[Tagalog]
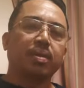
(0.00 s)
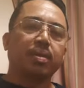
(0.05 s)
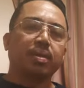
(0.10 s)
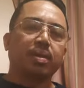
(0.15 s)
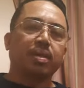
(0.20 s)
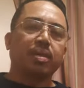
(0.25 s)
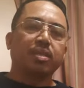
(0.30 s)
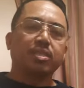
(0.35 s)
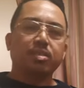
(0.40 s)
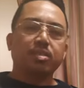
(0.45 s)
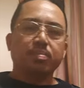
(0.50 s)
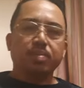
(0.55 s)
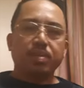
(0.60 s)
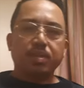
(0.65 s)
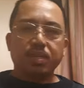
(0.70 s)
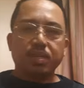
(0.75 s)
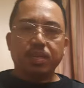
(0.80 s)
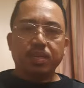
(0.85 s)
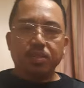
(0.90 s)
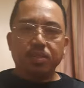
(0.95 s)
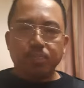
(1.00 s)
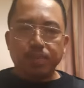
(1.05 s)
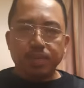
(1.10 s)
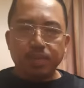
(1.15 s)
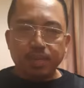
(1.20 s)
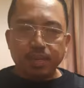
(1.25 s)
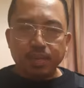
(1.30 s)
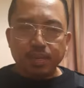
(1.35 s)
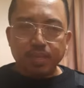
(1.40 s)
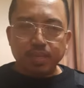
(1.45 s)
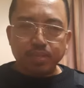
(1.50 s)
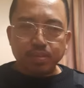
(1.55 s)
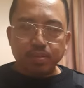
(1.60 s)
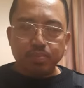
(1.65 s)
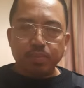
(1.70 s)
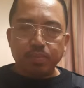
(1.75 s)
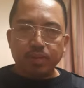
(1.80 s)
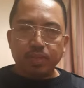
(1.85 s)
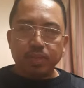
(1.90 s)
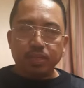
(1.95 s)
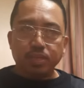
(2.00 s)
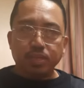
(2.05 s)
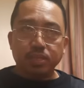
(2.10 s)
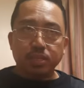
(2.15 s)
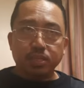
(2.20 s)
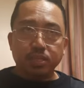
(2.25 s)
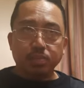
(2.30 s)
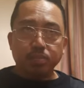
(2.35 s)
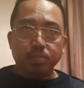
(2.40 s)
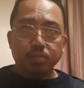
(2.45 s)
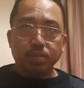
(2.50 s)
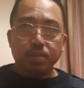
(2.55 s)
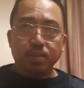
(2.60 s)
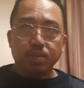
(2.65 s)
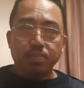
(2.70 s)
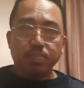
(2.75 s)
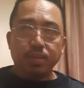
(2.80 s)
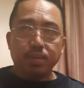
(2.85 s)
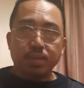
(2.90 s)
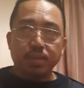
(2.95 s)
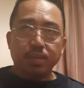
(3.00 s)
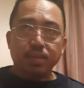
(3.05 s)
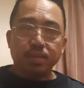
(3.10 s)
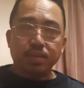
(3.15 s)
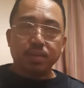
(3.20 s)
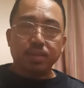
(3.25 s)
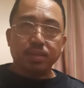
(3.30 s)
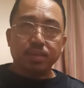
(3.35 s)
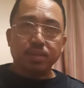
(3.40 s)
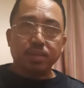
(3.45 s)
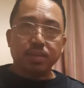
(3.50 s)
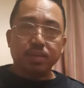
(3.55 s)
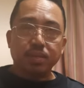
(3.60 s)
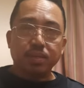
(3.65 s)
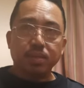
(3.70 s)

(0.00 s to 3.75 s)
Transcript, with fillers: ay sa mga ano pala guys no mga nagsisimula pa lang uh,